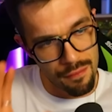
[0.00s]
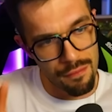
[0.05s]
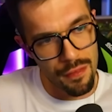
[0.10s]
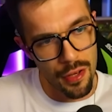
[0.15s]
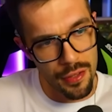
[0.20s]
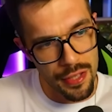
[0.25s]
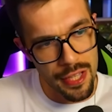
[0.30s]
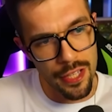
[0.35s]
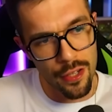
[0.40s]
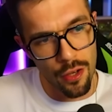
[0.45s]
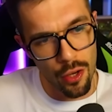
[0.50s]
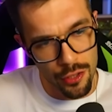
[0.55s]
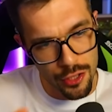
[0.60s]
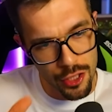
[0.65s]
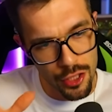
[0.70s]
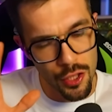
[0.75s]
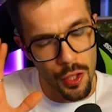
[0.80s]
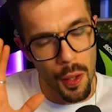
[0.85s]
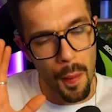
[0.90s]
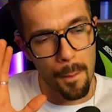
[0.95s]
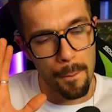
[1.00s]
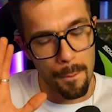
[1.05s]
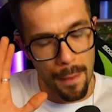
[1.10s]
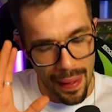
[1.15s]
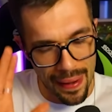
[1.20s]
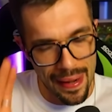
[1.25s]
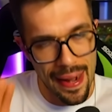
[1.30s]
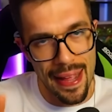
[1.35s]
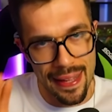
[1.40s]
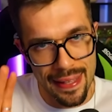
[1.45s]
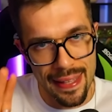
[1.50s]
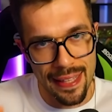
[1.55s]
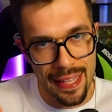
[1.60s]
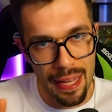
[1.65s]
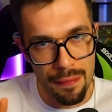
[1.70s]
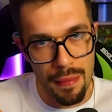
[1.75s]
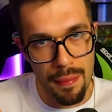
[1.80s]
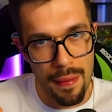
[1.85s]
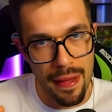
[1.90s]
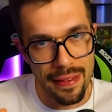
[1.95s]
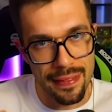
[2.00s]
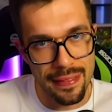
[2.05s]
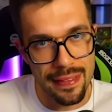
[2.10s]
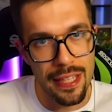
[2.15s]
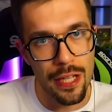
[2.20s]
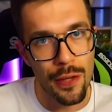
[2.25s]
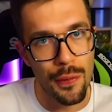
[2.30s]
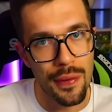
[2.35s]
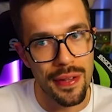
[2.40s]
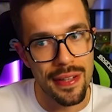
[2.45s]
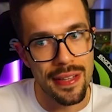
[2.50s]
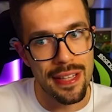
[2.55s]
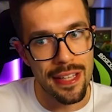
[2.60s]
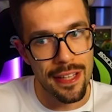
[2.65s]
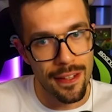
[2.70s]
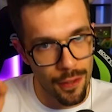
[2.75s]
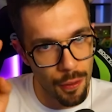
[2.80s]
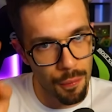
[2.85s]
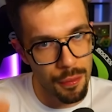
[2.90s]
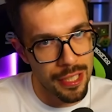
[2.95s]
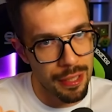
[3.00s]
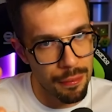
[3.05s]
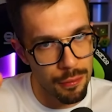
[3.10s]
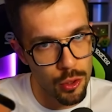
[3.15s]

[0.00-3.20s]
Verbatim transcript: ve lo dico, ci sono parecchi cambiamenti Quindi cominciamo